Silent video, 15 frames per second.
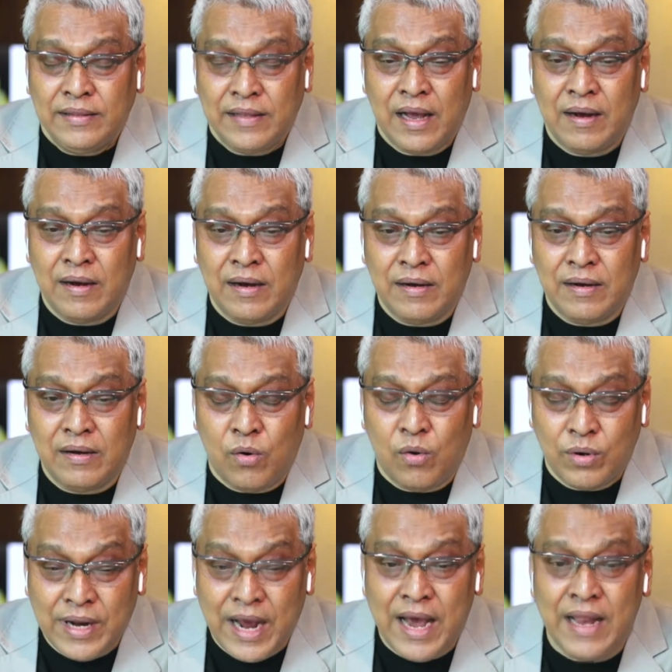ทั้งค
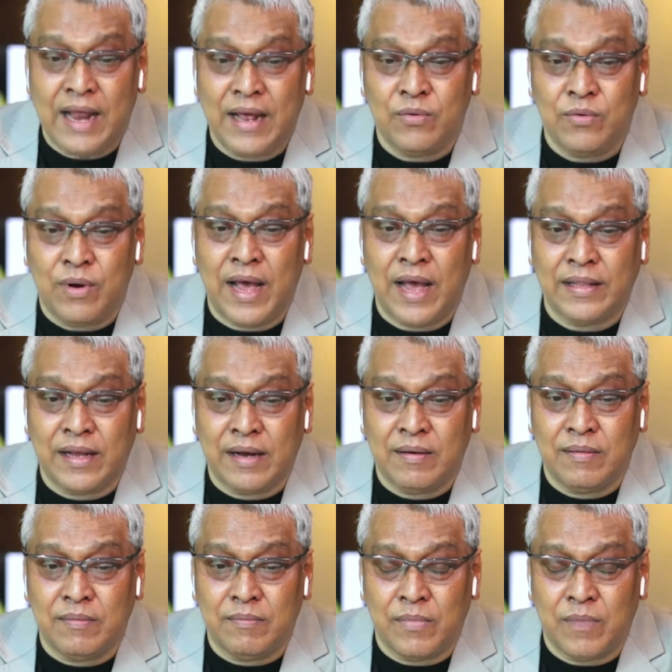นไข้และดูแลทั้ง
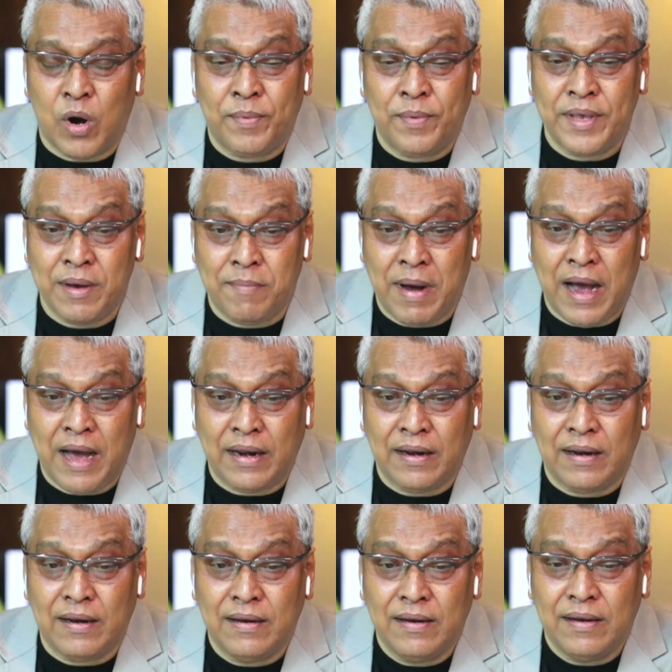หมอพยาบาล
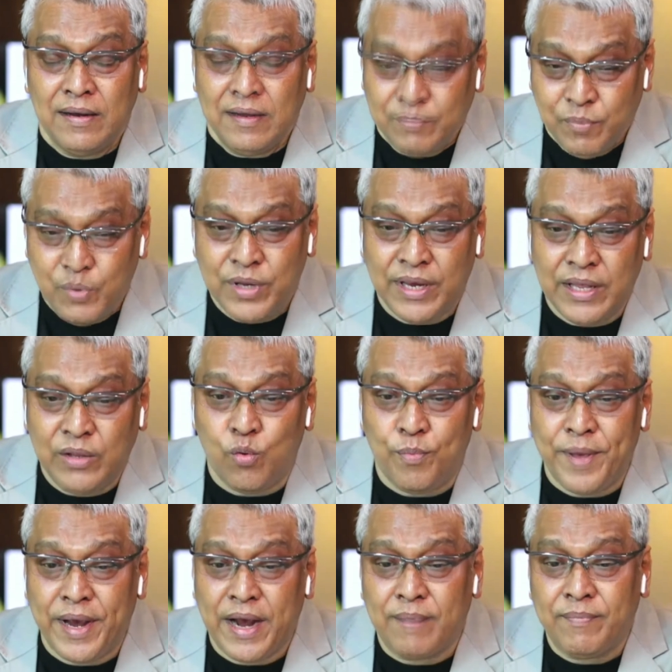พูดอย่างนี้ถูก
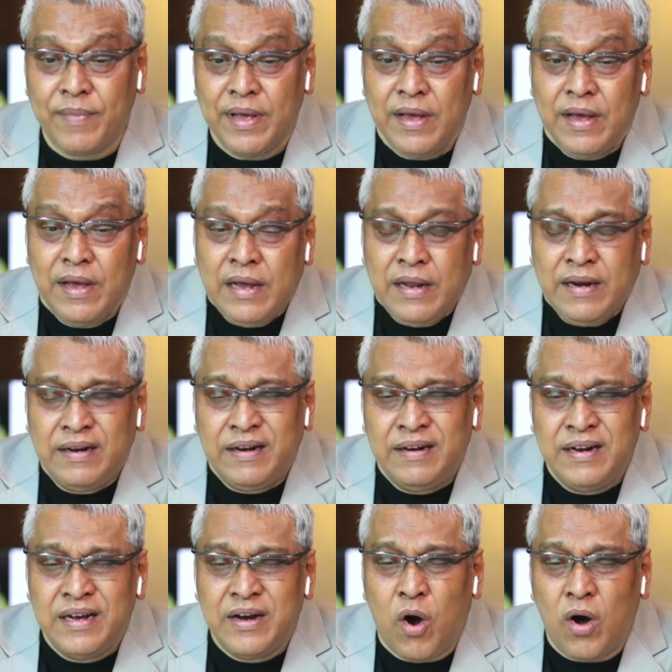ไหมครับ
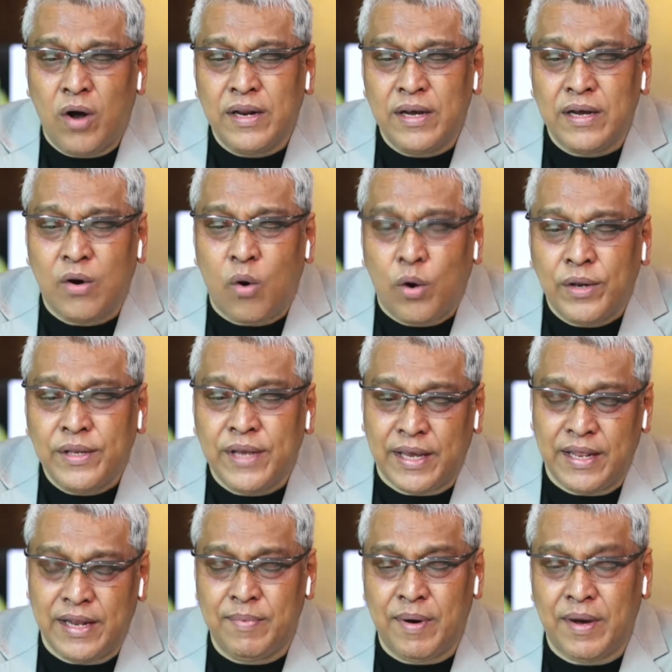หนึ่งห้องหนึ่งคนอย่าง
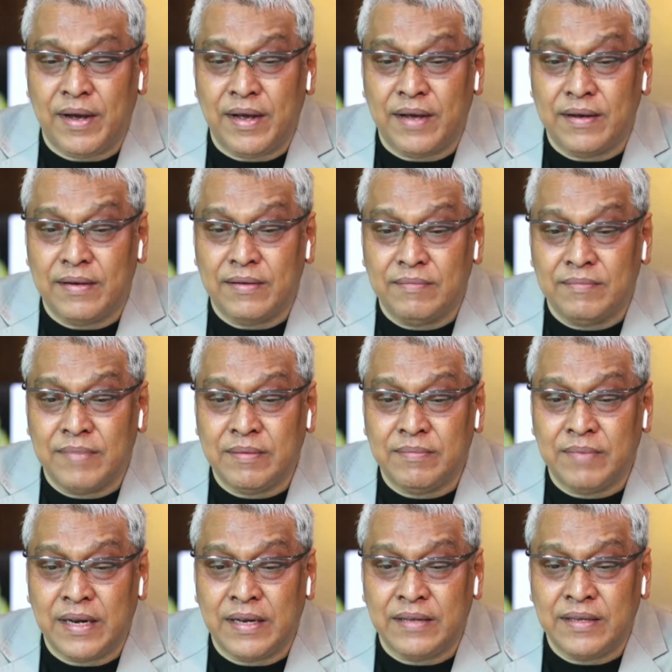นี้หรือเปล่าฮะมัน
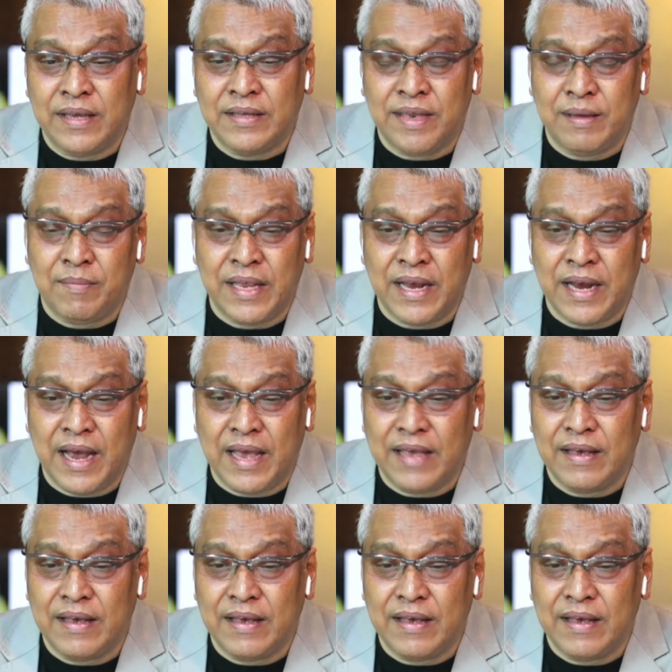มันจริง ๆ มันยังไง